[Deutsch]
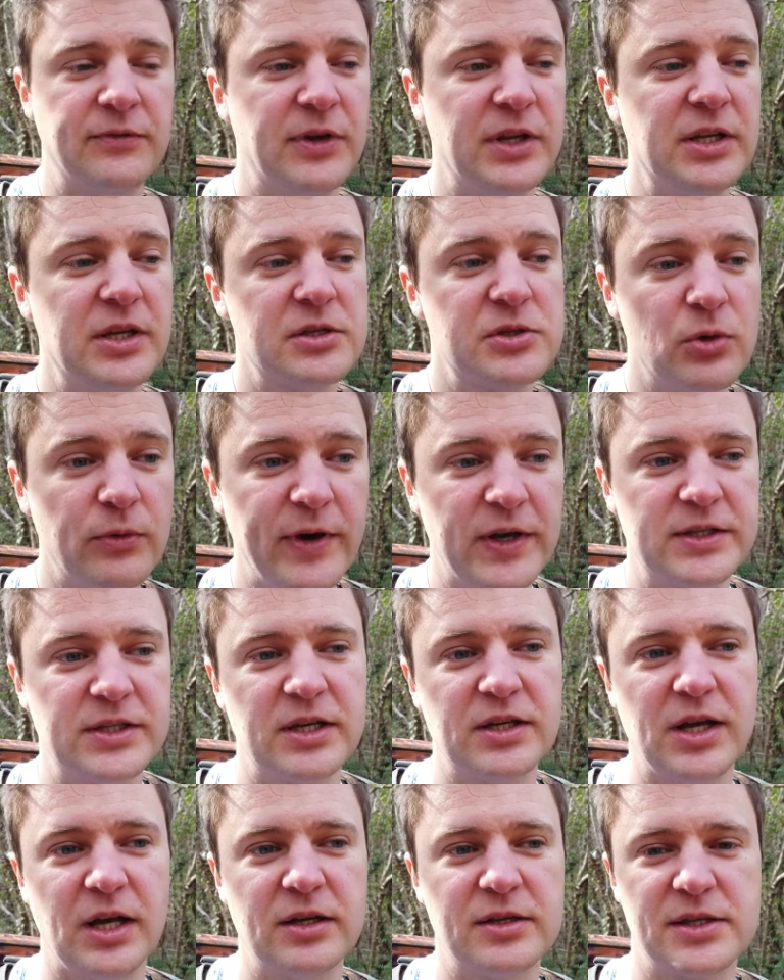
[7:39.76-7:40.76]
Denn wenn ihr so weit
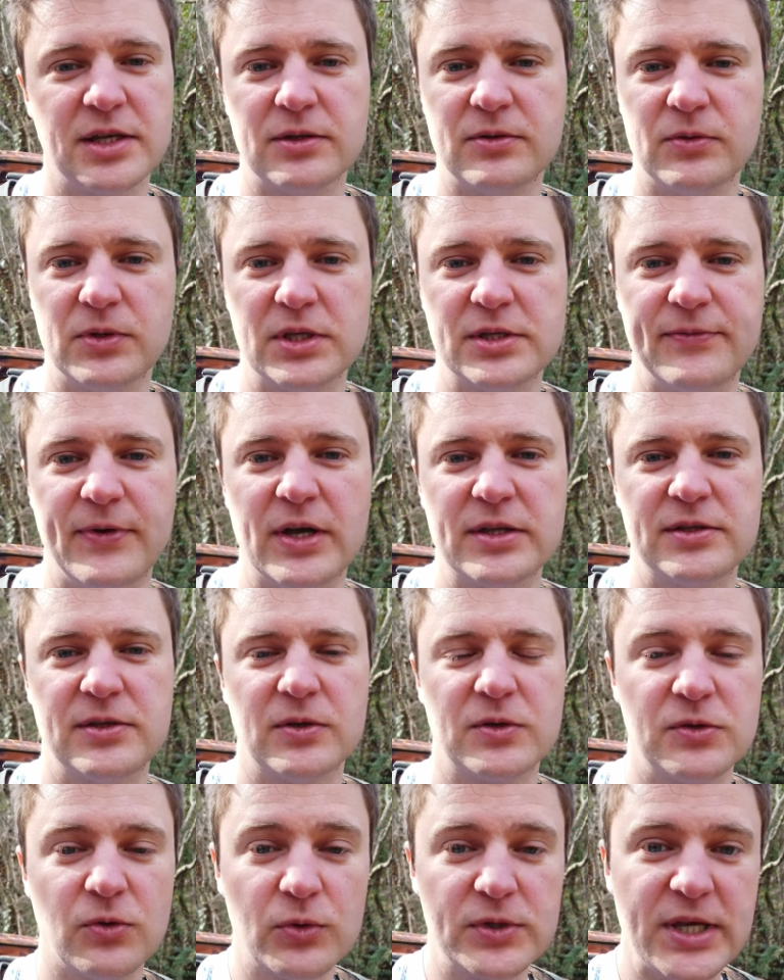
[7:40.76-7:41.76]
gegangen seid und das
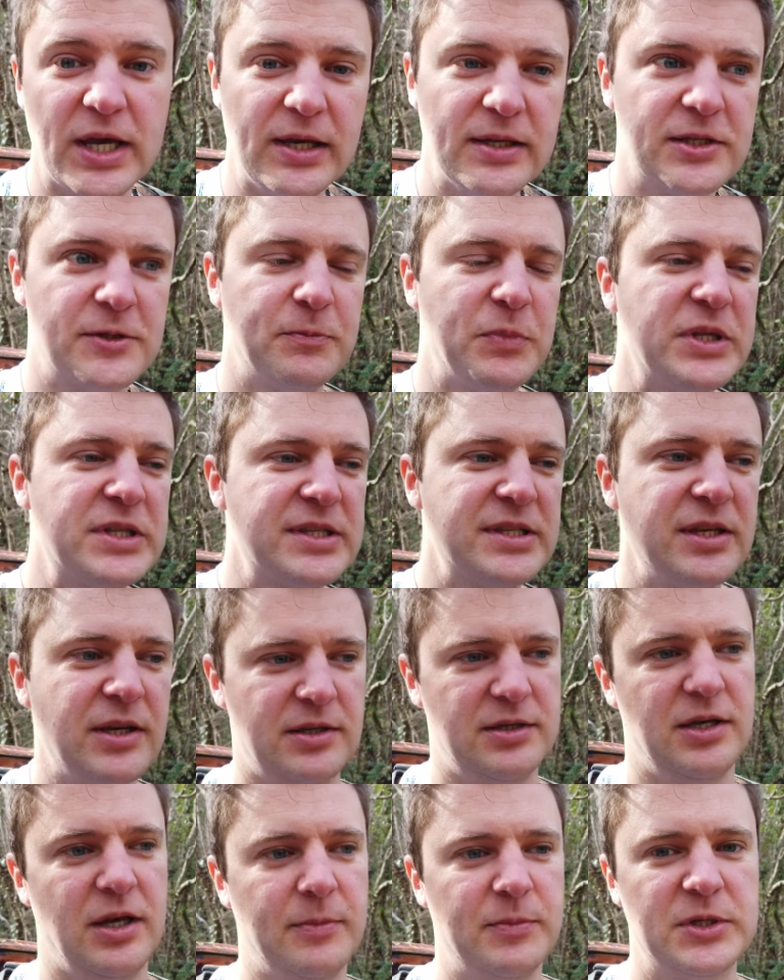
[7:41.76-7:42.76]
Fahrzeug so sehr
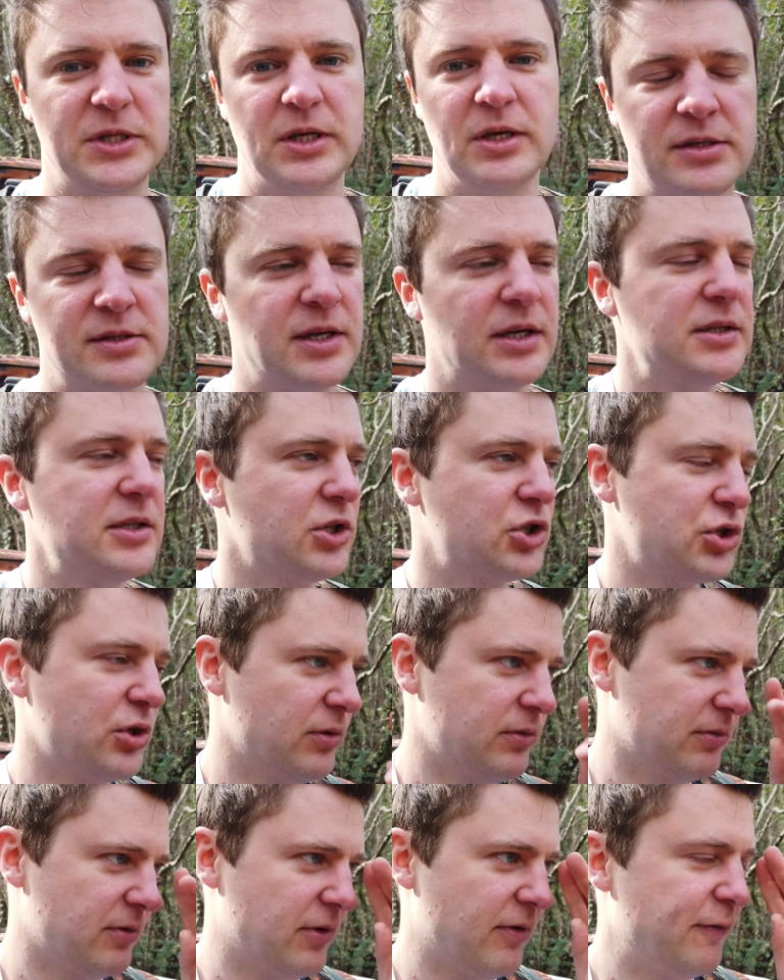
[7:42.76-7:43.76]
inspiziert habt, dann seid ihr
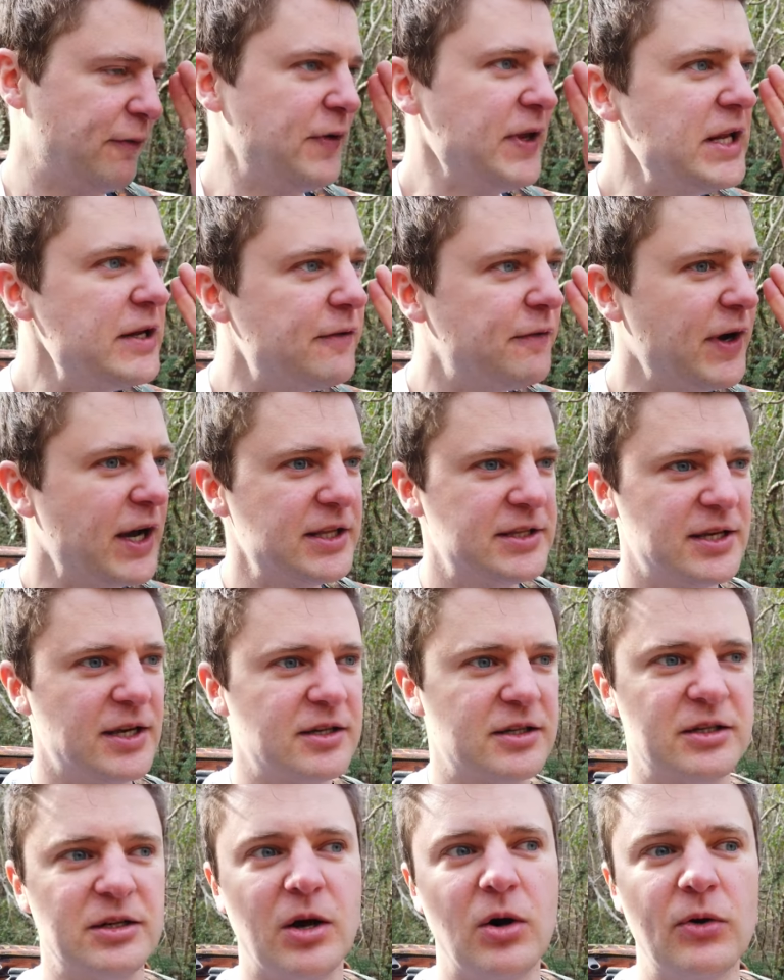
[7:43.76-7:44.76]
schon viel
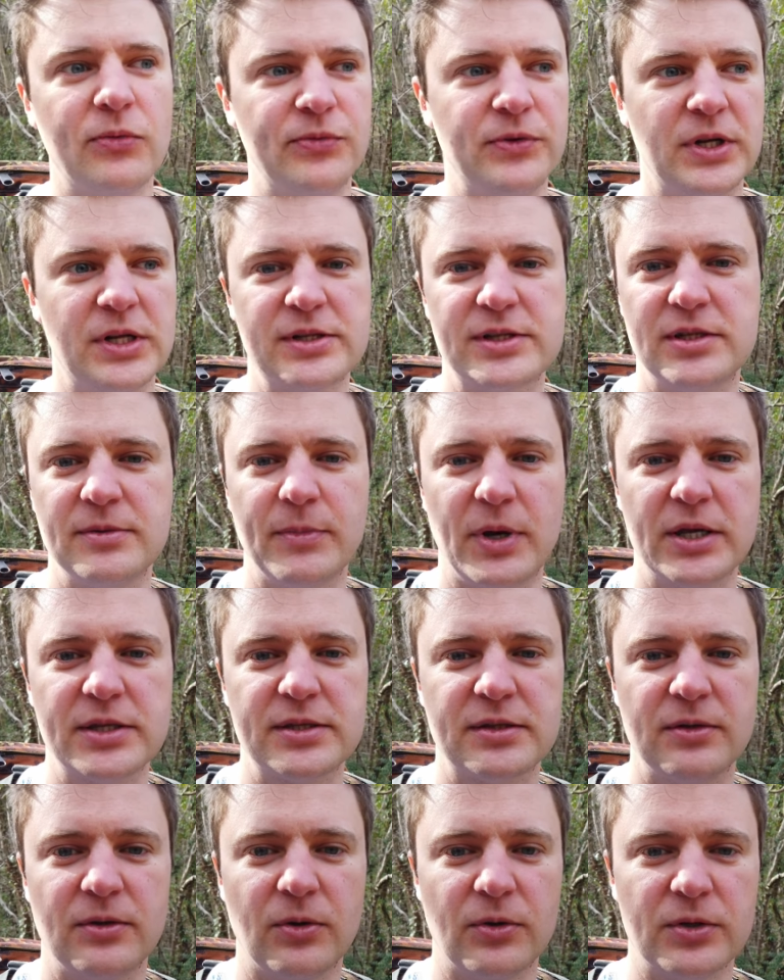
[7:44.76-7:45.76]
weiter gelaufen als die
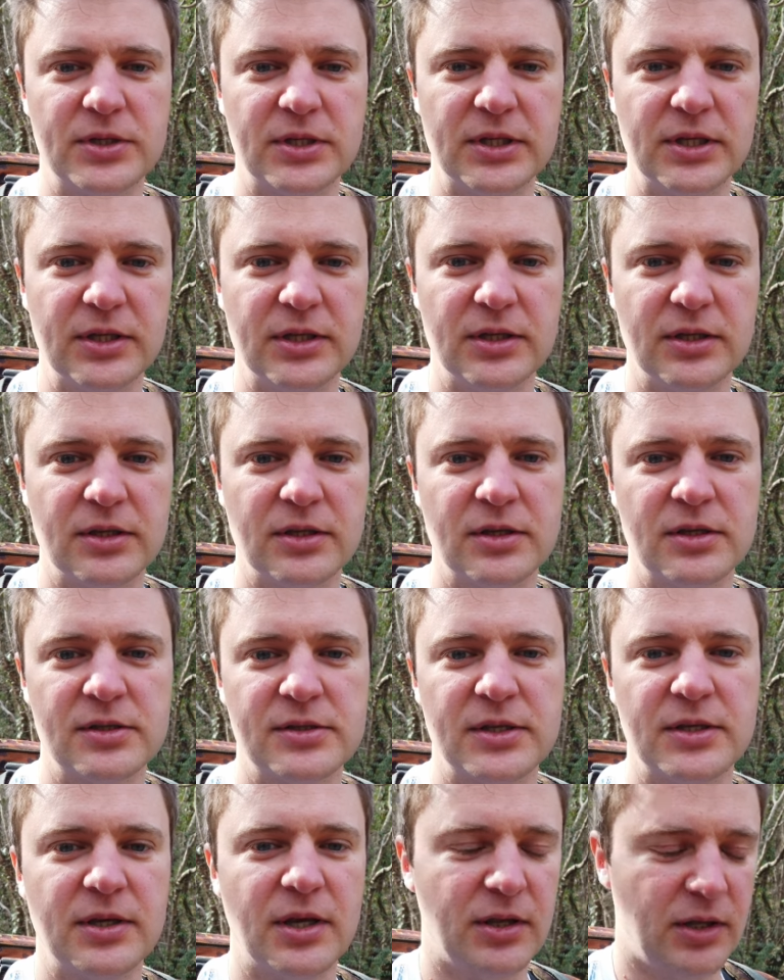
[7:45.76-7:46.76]
meisten Leute, die
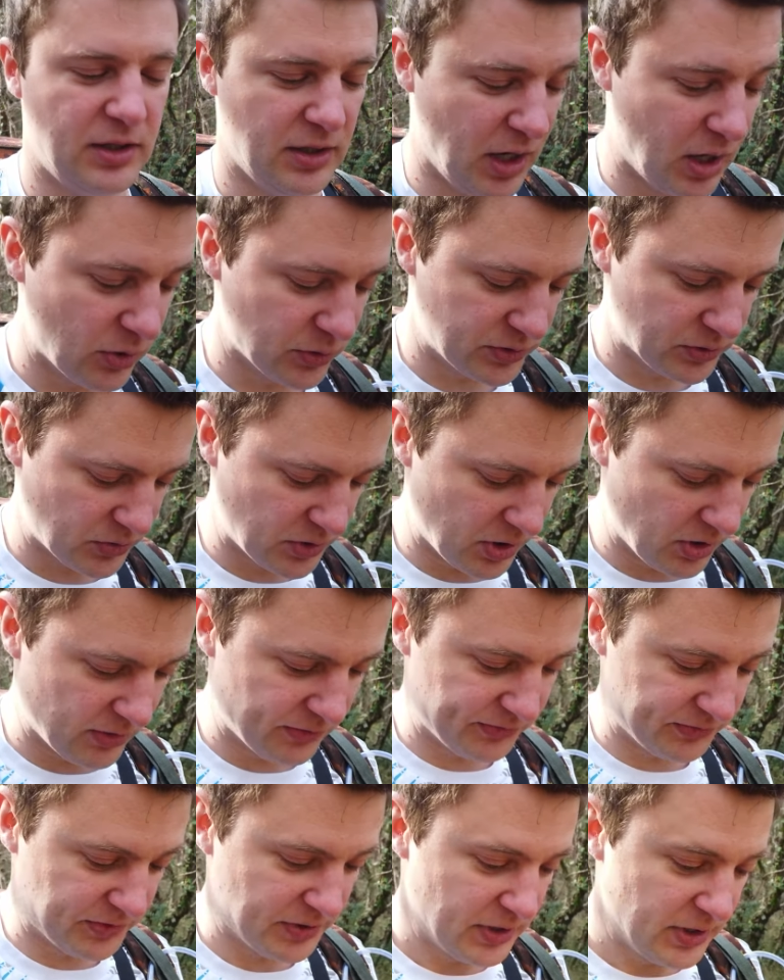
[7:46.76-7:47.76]
sich ein Auto
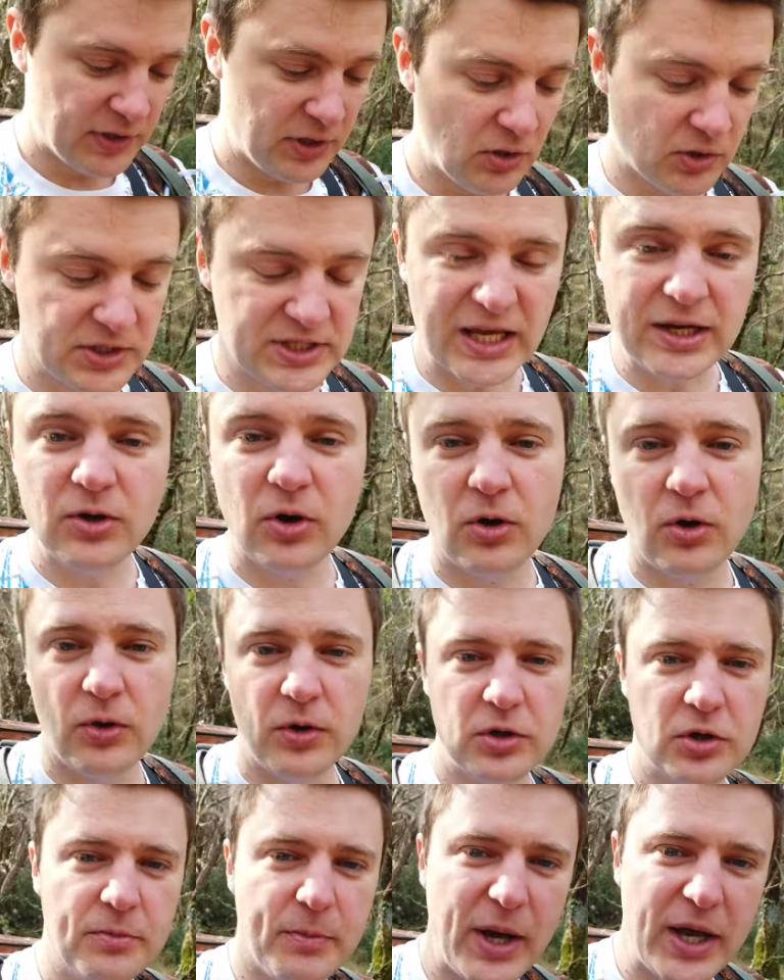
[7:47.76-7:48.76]
kaufen. Wenn ihr dann noch
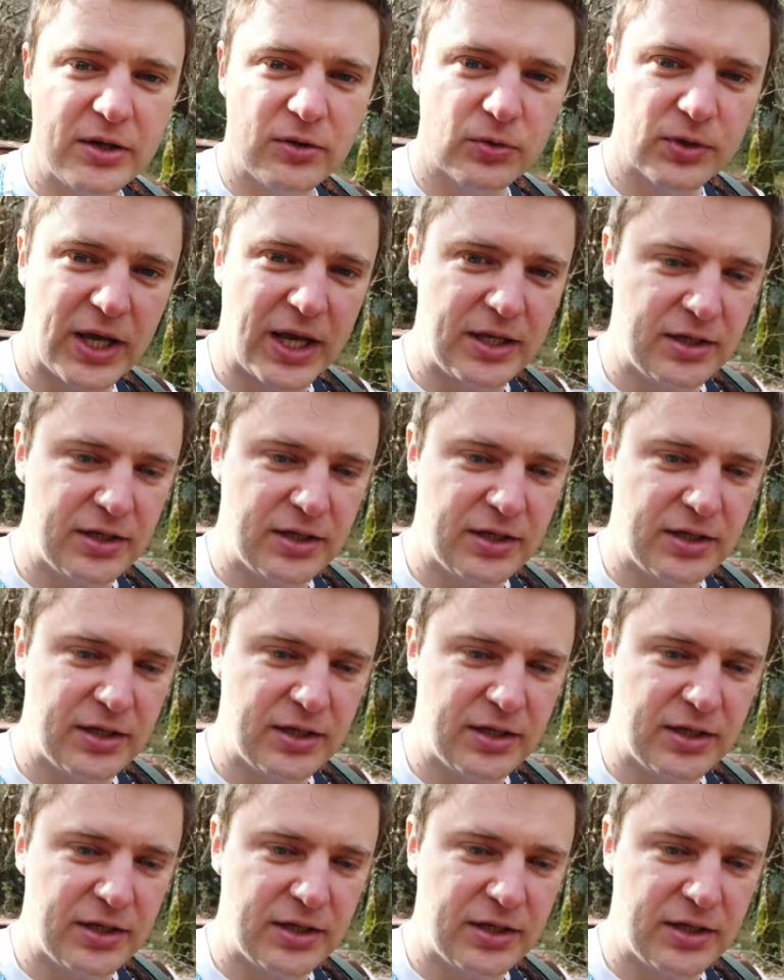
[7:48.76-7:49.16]
eure Meinung